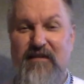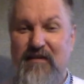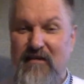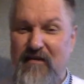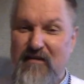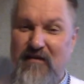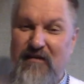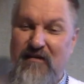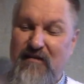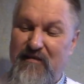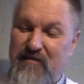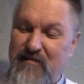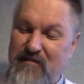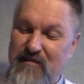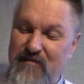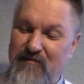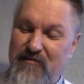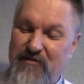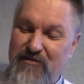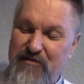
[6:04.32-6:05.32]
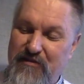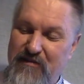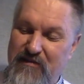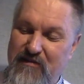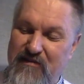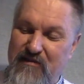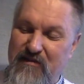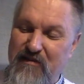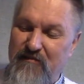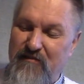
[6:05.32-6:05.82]
– Э, совершить,
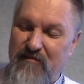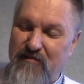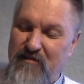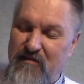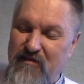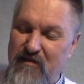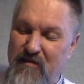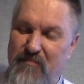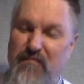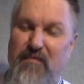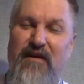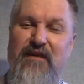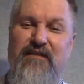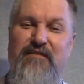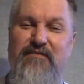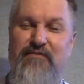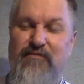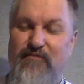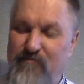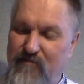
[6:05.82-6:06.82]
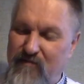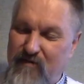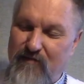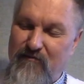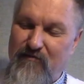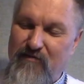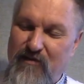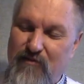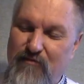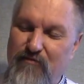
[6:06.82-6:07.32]
сделать Пасху, да,
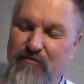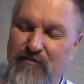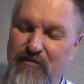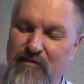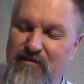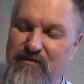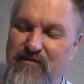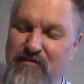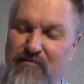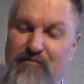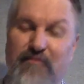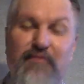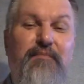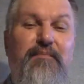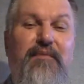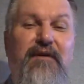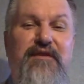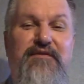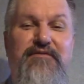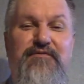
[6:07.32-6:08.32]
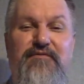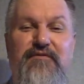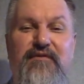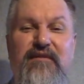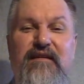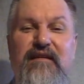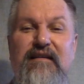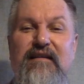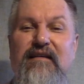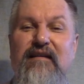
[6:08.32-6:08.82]
вот такую истинную Пасху,
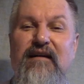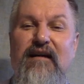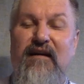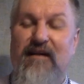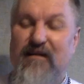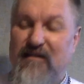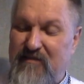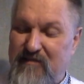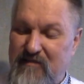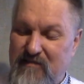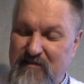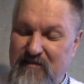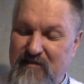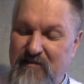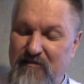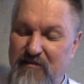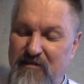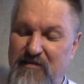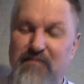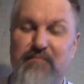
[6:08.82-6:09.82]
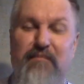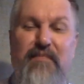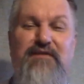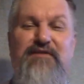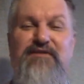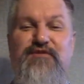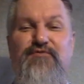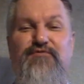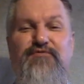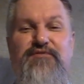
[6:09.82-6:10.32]
э, сделать
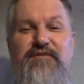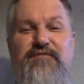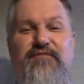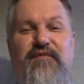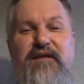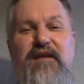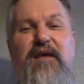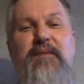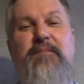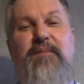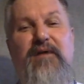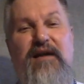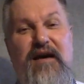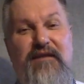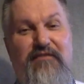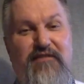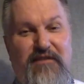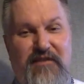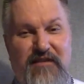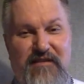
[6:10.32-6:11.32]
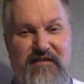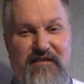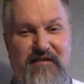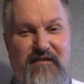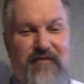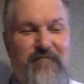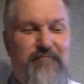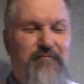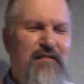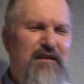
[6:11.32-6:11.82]
мацу своей
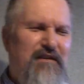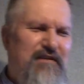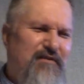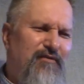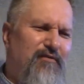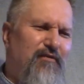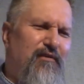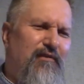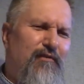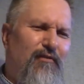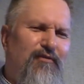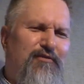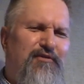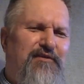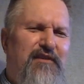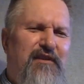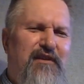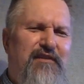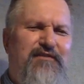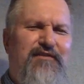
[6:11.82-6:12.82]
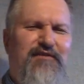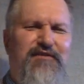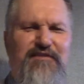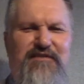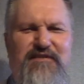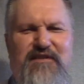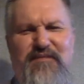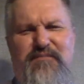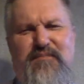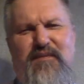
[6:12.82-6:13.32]
праведности, из той ложной
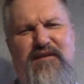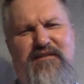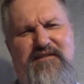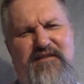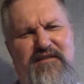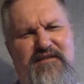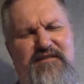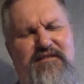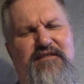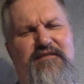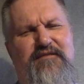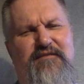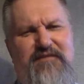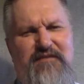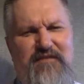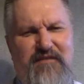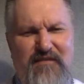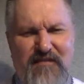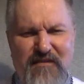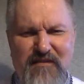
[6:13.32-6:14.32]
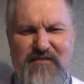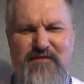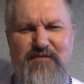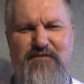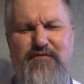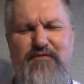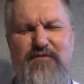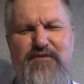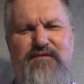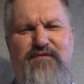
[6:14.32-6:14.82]
языческой Пасхи сделать
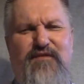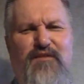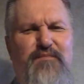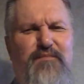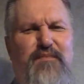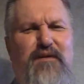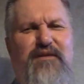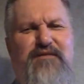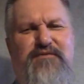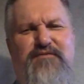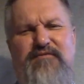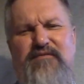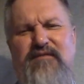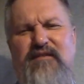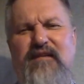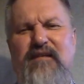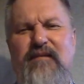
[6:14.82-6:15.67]
истинную свою Пасху.